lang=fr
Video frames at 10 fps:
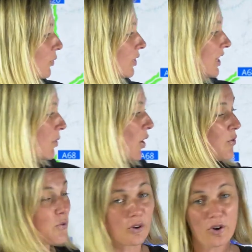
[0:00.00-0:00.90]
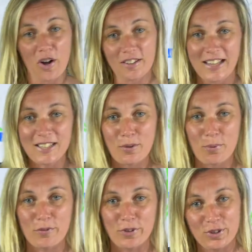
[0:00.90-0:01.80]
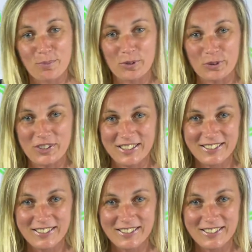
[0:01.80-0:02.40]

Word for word: de Nîmes ou encore d'Aix-en-Provence. Bonne route.